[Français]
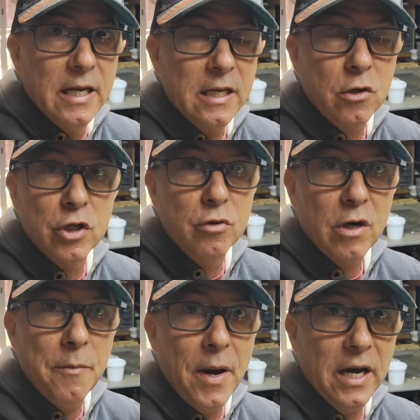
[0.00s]
et que j'ai
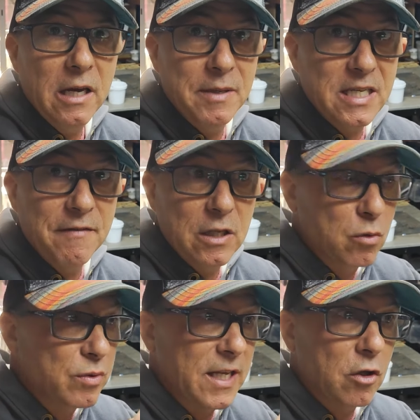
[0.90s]
dû réparer, mais eh ben, ils avaient
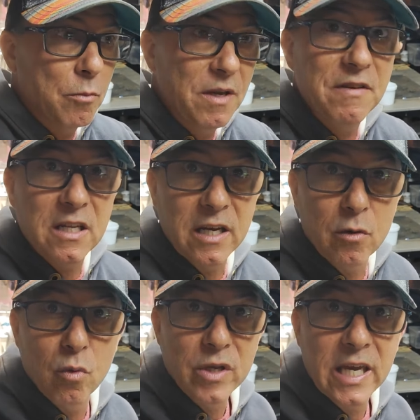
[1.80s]
tous cette baie vitrée
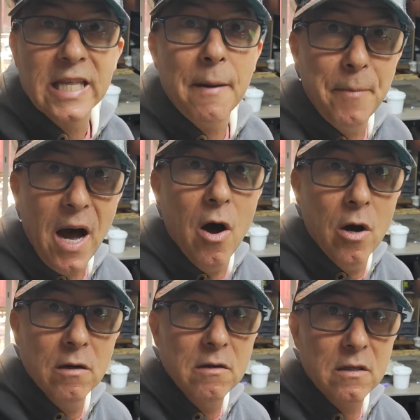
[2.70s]
de rouillé. Il n'y en a pas
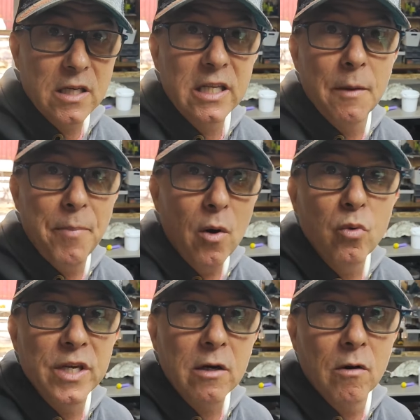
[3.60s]
un qui n'était pas
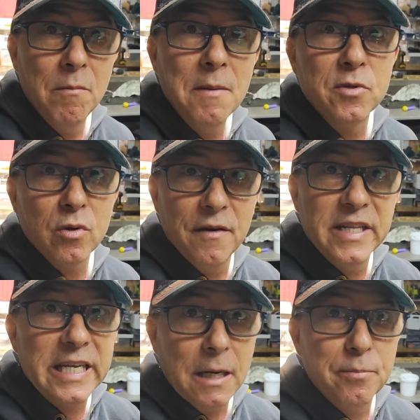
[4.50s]
rouillé. Quoi. Même ceux qui avaient
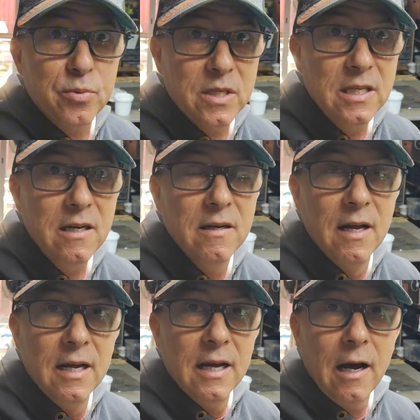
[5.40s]
des capucines,
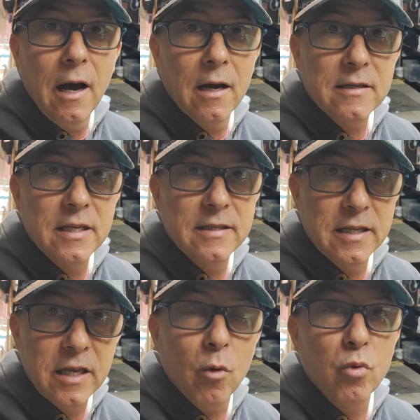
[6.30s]
euh,
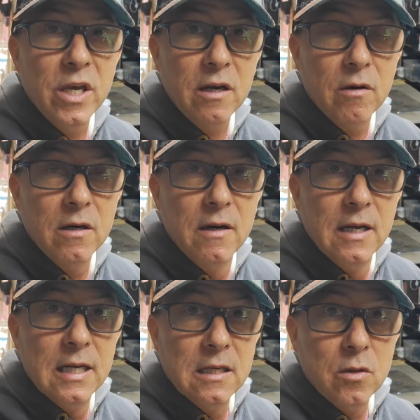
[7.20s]
c'était rouillé. Quoi.
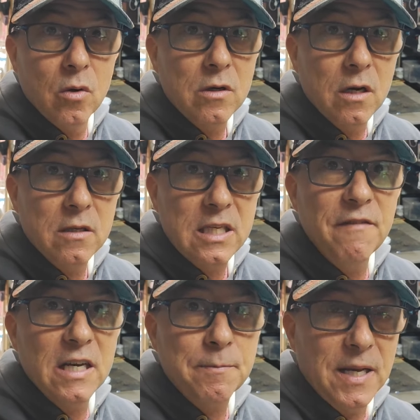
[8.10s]
Donc euh, ce
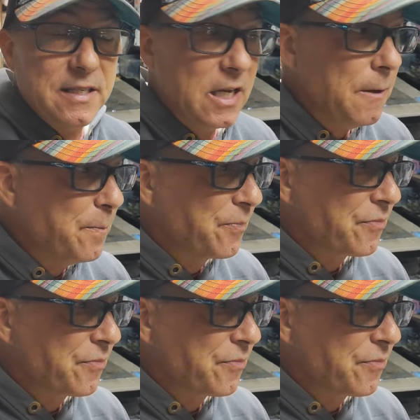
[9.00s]
qui va se passer,